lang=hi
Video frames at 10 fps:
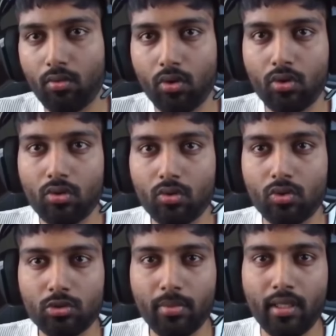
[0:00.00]
वो
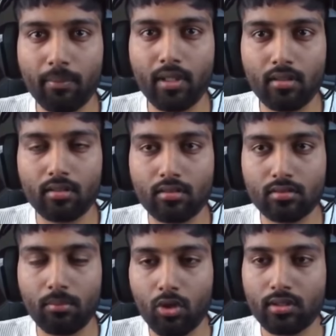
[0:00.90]
उसमें अपन
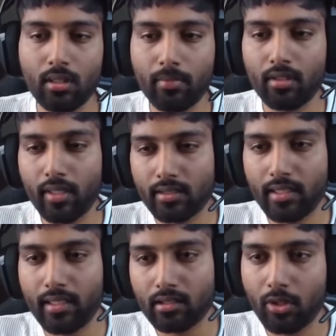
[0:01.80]
हम लोग इतना मन वगैरह से
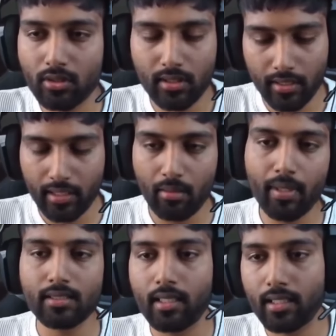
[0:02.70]
नहीं कर रहे समझ टाइम
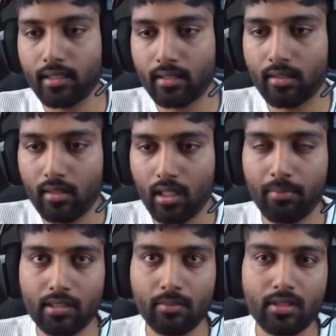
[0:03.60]
पास खेल रहे थे
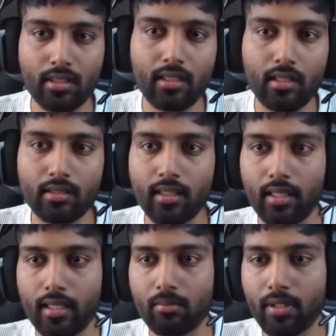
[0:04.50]
हम ये समझ के नहीं खेल रहे थे कि
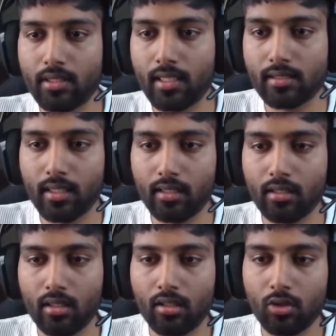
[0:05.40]
लाइक पी है
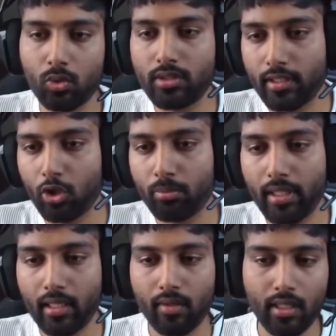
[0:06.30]
तो कुछ सीखने को मिलेगा